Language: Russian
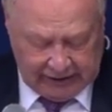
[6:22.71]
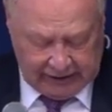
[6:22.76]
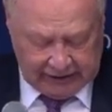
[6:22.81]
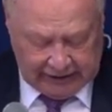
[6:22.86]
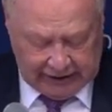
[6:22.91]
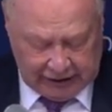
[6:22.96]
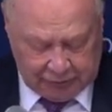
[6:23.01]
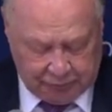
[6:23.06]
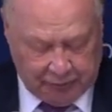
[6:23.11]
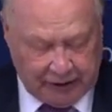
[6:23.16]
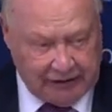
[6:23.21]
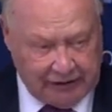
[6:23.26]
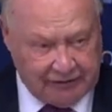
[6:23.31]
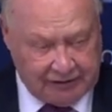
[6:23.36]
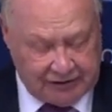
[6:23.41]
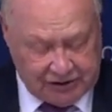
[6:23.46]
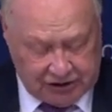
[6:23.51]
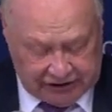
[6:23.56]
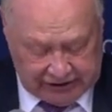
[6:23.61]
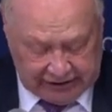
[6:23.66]
Так, в
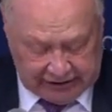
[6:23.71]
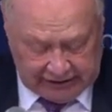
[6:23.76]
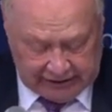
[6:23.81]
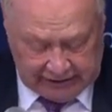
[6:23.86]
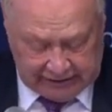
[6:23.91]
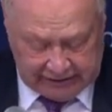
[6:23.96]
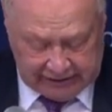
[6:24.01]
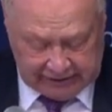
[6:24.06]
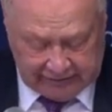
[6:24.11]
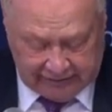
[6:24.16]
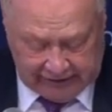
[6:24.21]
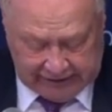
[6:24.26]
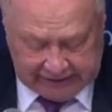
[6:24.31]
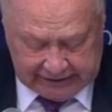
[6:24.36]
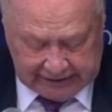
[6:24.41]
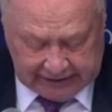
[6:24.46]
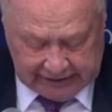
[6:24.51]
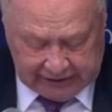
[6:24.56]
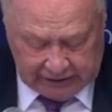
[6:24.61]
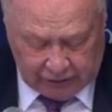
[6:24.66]
период
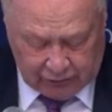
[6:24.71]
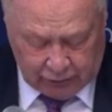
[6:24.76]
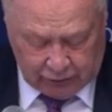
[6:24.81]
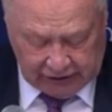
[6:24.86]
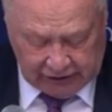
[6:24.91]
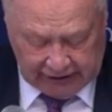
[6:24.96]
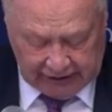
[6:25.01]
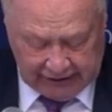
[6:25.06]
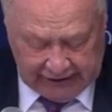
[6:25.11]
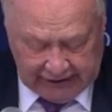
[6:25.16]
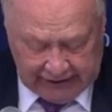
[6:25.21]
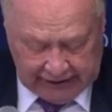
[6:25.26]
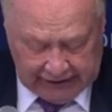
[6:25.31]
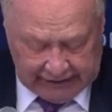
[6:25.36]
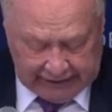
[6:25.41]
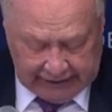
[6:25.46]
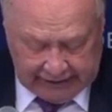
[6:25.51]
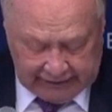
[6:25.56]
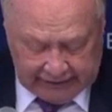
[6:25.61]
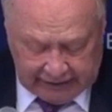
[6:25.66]
14-23 годы
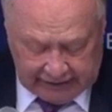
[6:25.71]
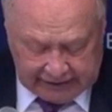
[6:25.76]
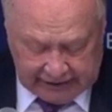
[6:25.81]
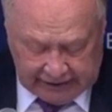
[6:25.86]
индекс